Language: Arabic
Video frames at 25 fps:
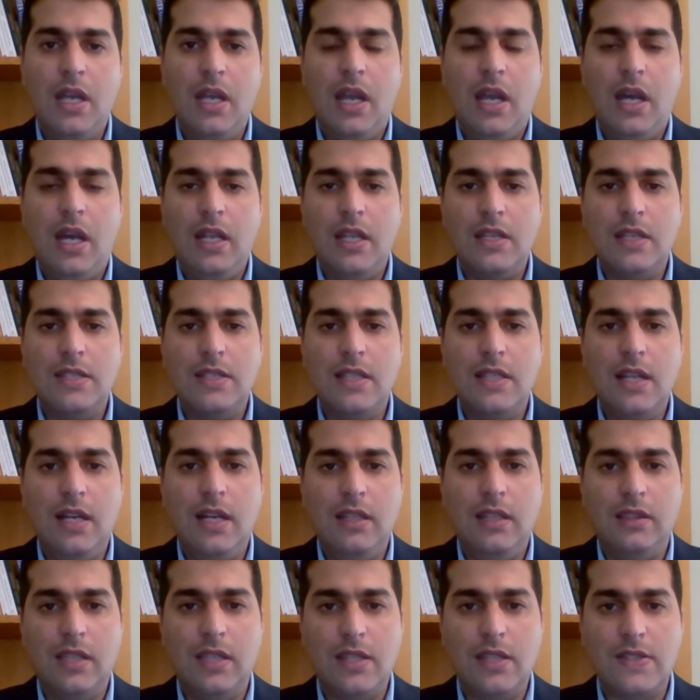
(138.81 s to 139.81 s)
30% على
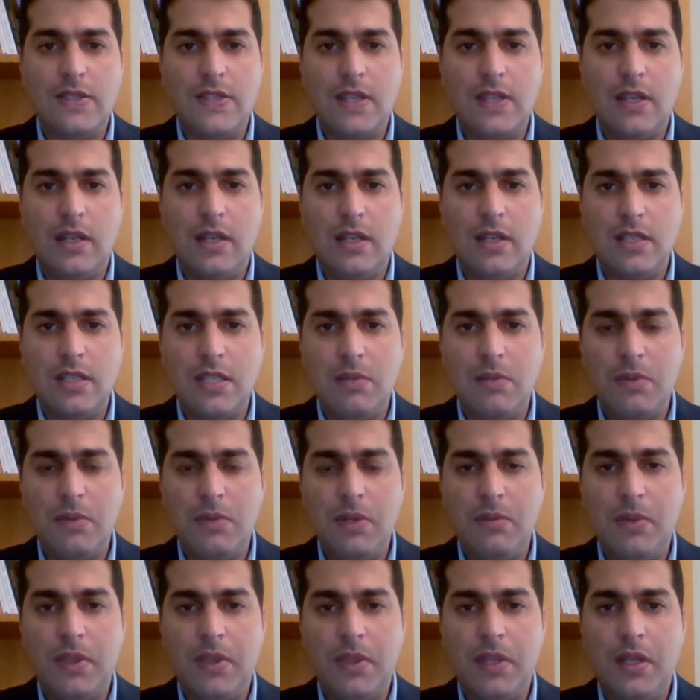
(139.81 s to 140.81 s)
سلع التجزئة على
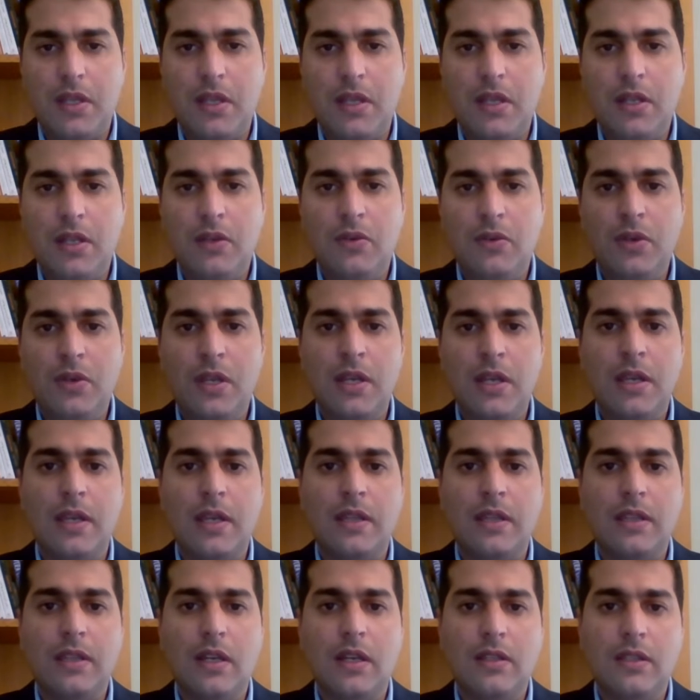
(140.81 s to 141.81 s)
سبيل المثال يعني هناك
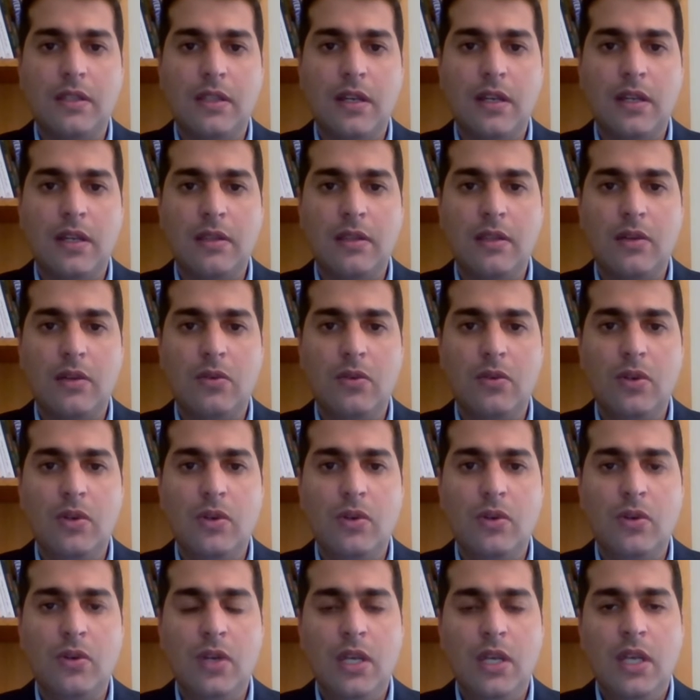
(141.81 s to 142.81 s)
تقديرات تقول
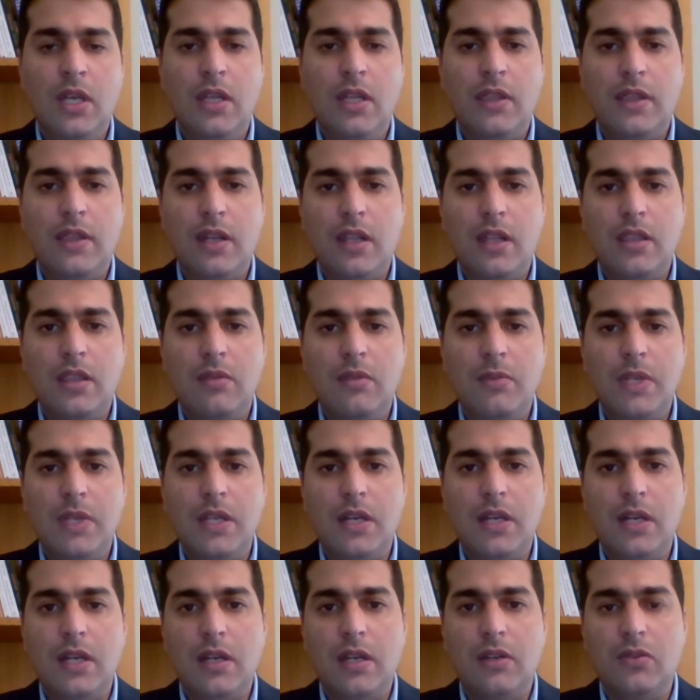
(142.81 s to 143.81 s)
أنه 3
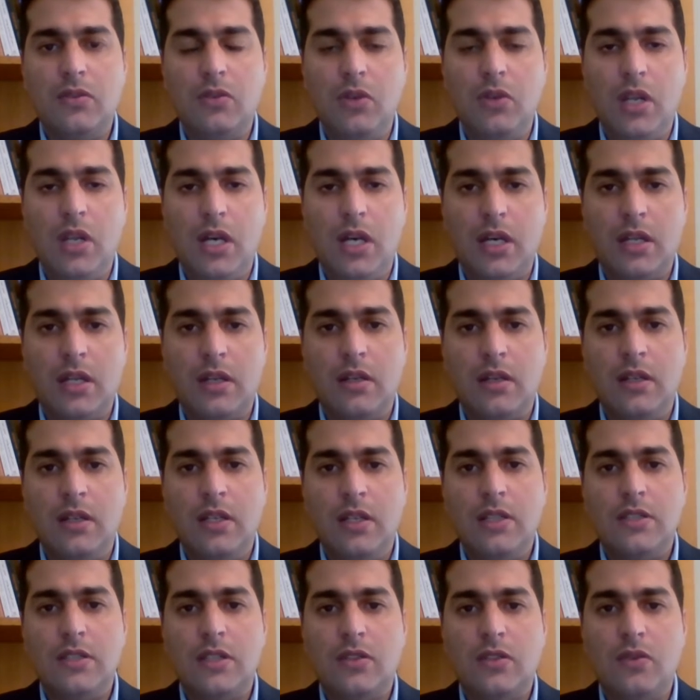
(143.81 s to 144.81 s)
مليار دولار
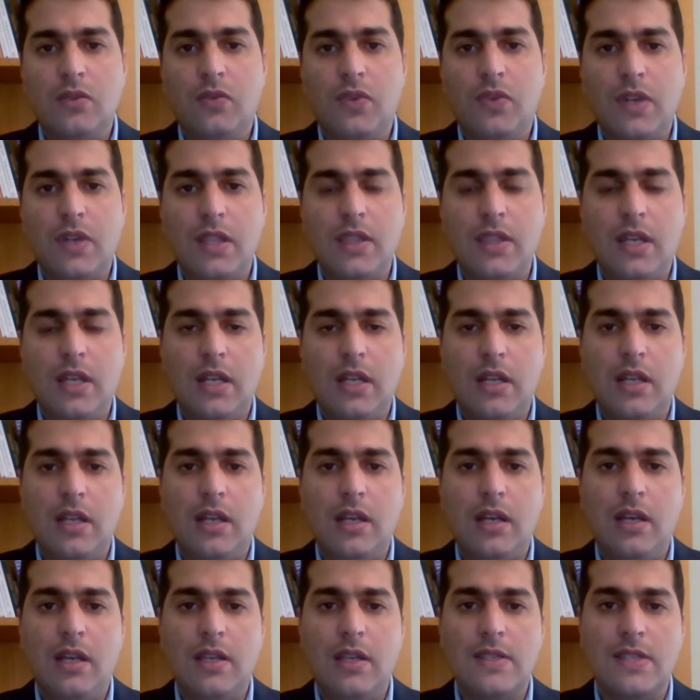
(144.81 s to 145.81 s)
ستفرض
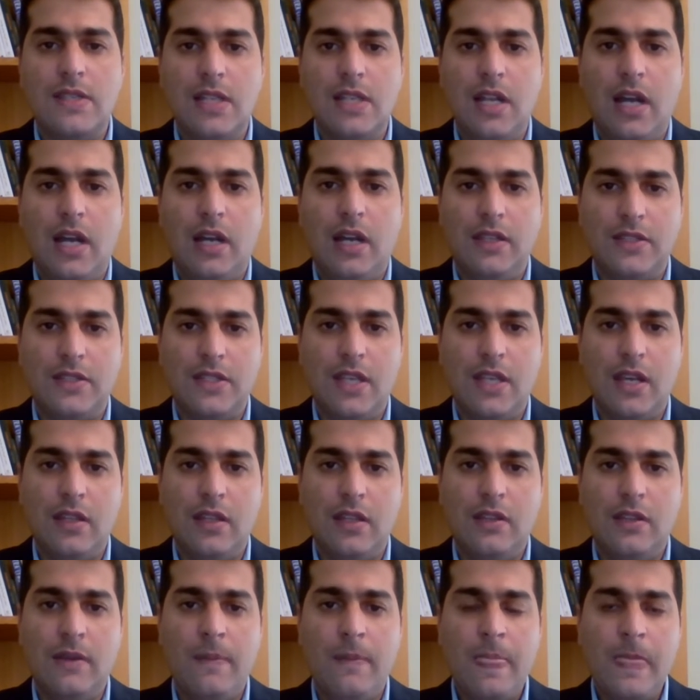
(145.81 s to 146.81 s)
على السلع
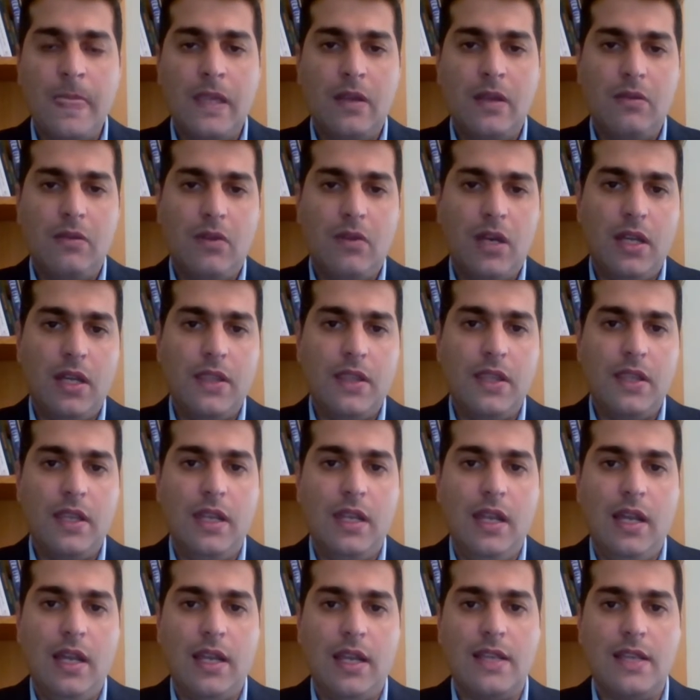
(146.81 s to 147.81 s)
زيادة وهذا
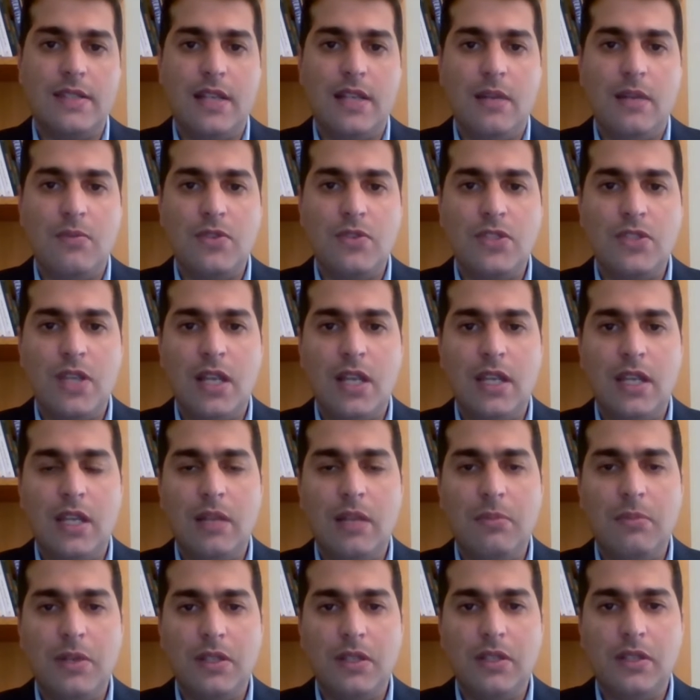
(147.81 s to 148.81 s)
ينعكس على المستهلك
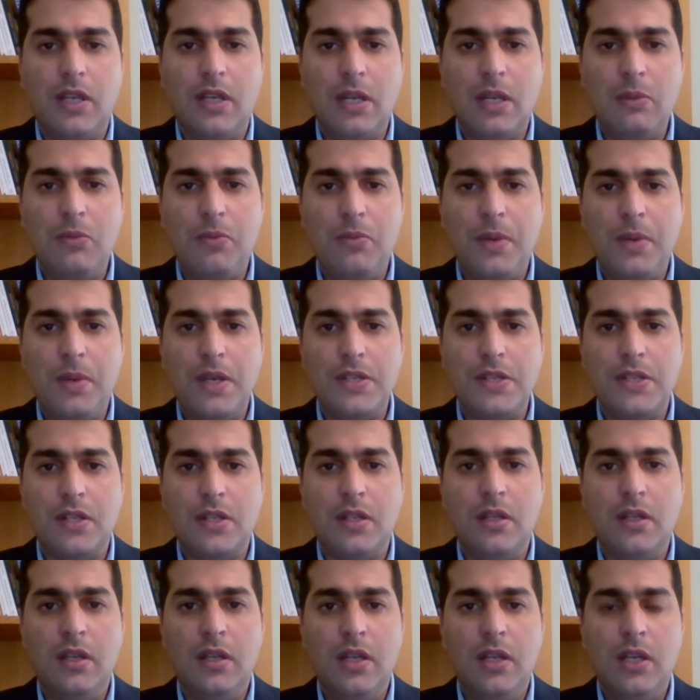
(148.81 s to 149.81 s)
البريطاني
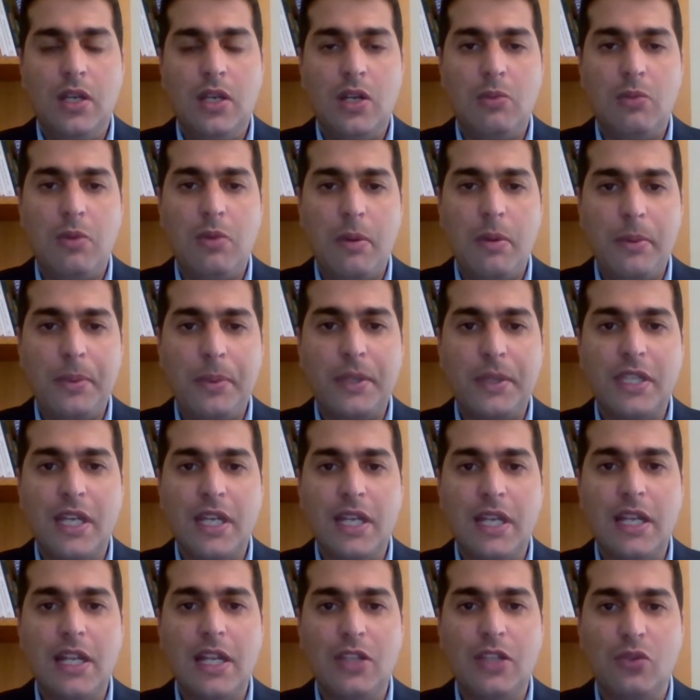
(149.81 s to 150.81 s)
مباشرة ربما
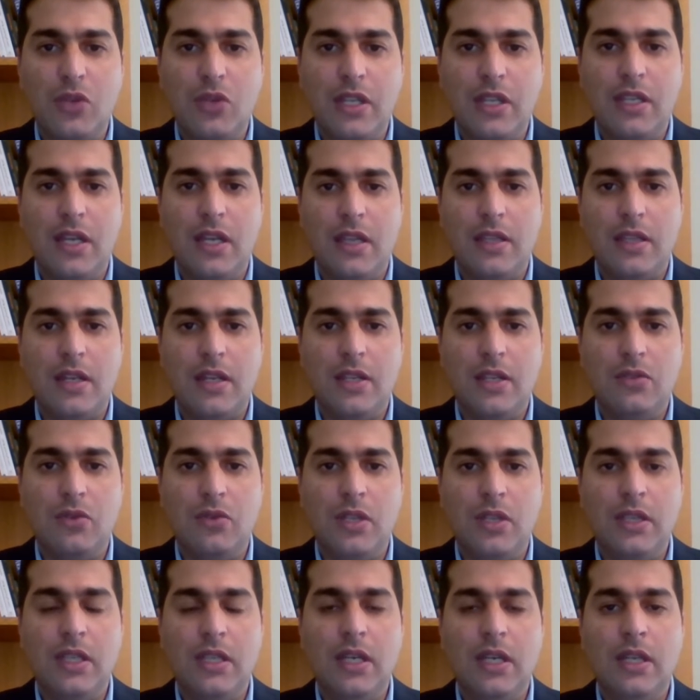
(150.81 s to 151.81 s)
بريطانيا لا تريد هذا لا
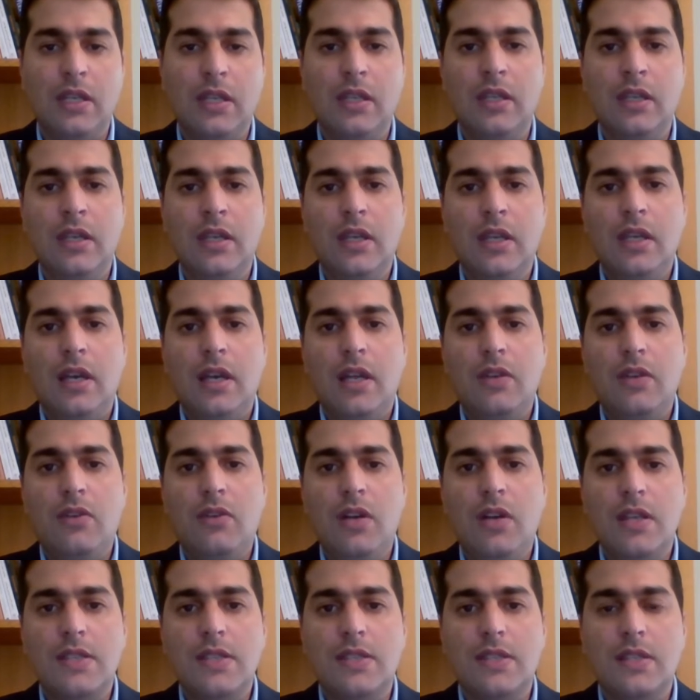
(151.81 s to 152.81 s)
تريد يعني أن
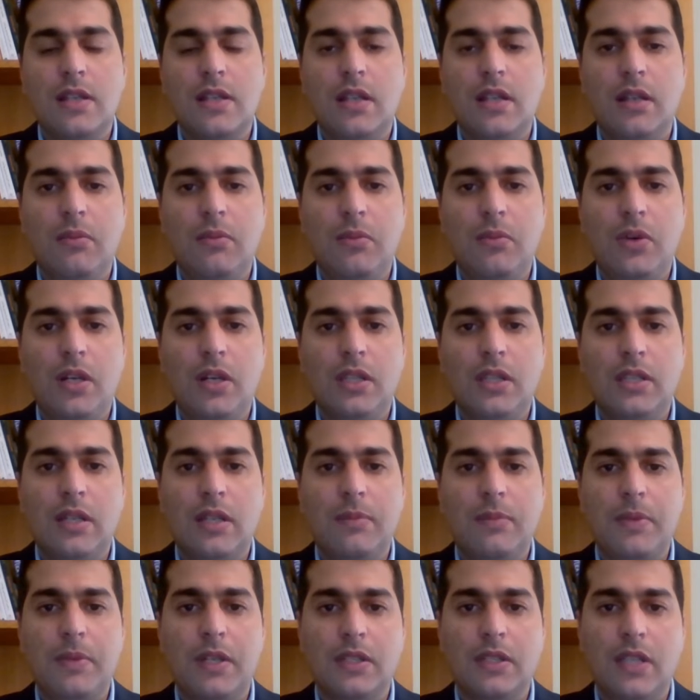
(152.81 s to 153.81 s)
يحس المواطن
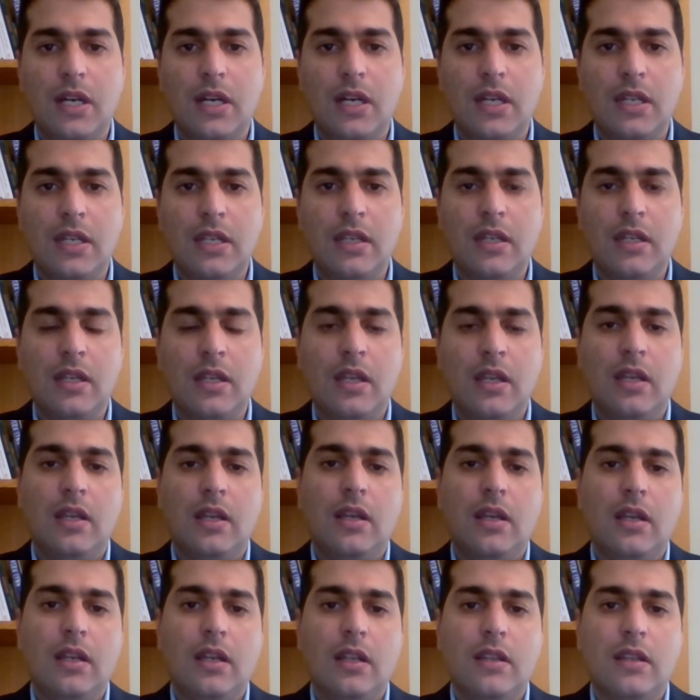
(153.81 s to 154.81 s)
البريطاني
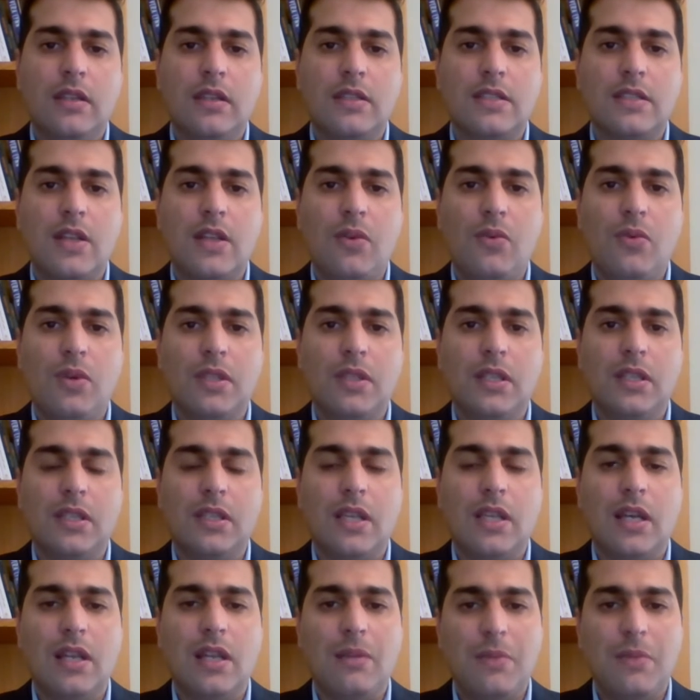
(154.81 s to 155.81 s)
الذي
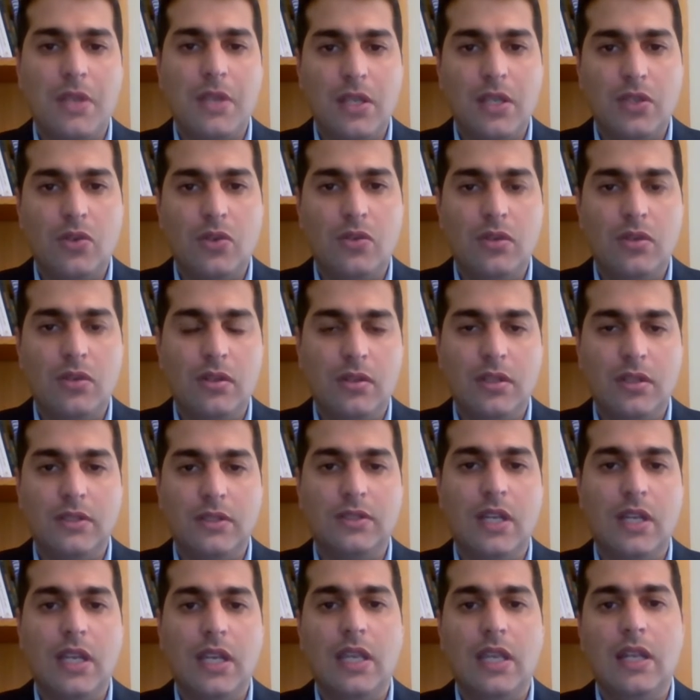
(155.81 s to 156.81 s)
صوتت أغلبيته
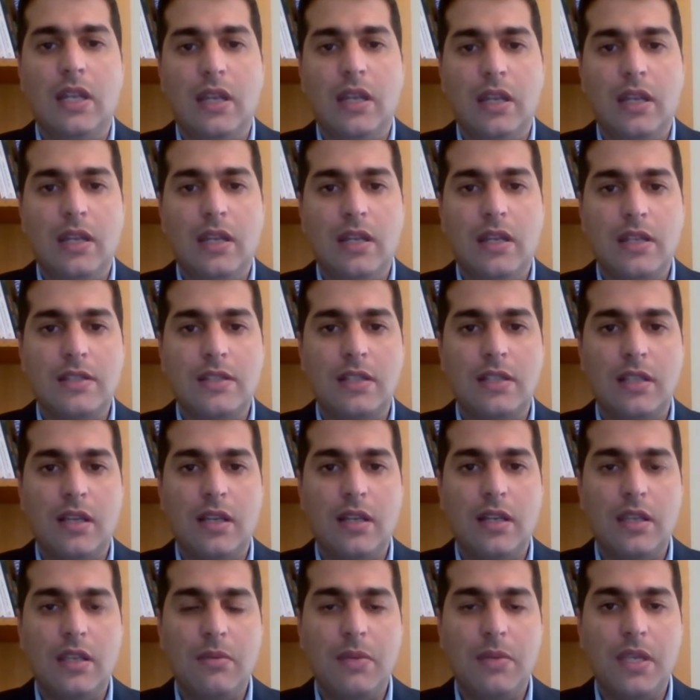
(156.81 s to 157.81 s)
الضئيلة يعني ليست
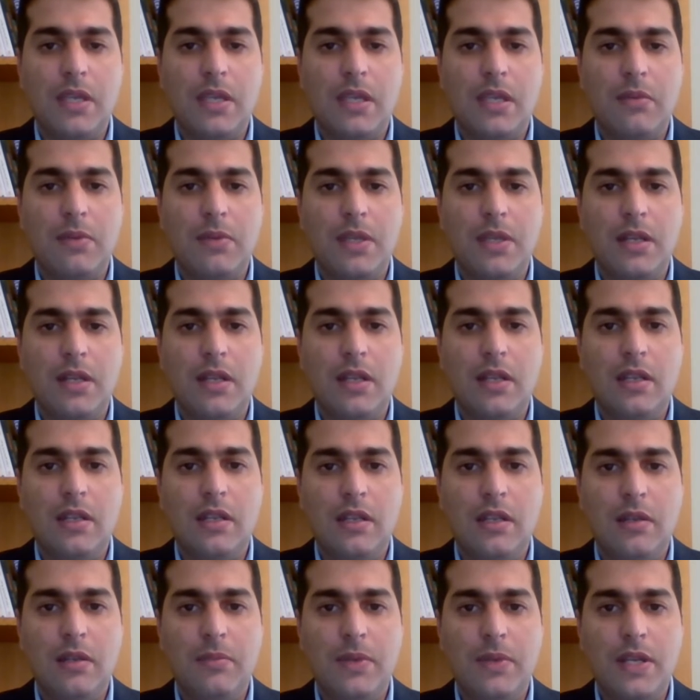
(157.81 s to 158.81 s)
أغلبية كبيرة
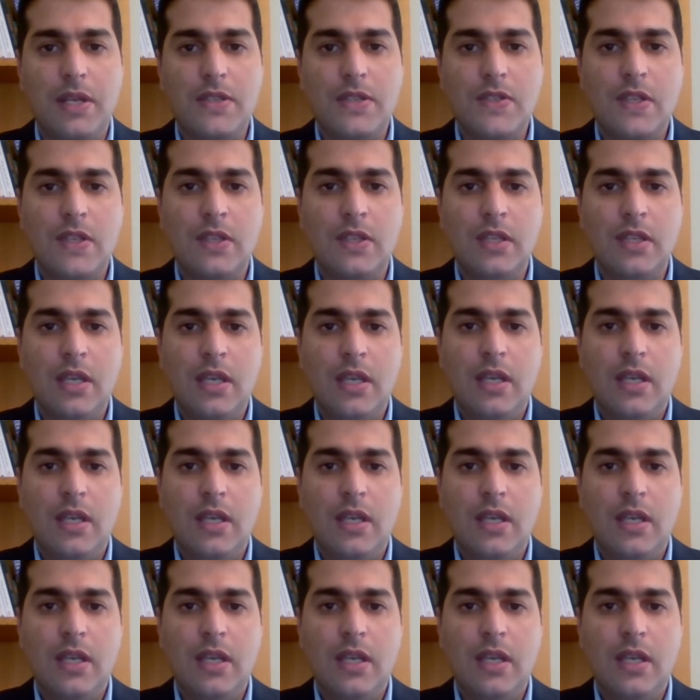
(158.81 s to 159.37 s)
للبريكزيت